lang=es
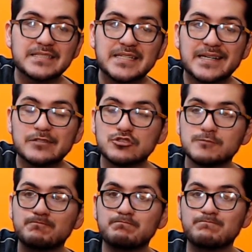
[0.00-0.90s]
que te saca
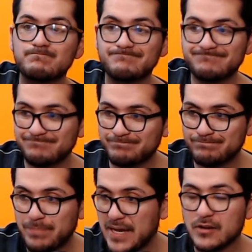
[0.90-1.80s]
los
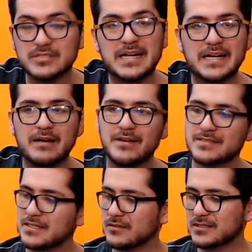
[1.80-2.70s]
los de la
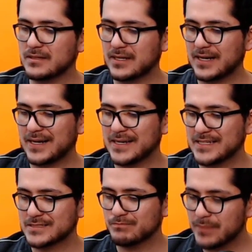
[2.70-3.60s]
cabeza, ¿no? Te saca
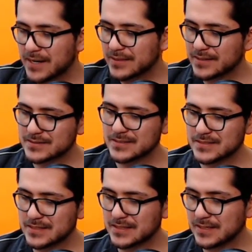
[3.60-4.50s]
canas verdes,
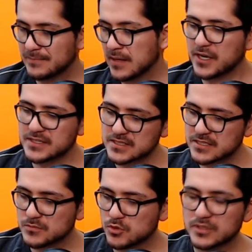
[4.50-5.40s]
etcétera. Bueno, este
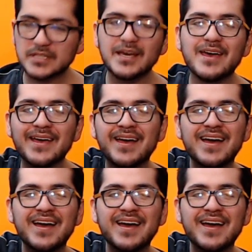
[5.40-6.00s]
sí es multi.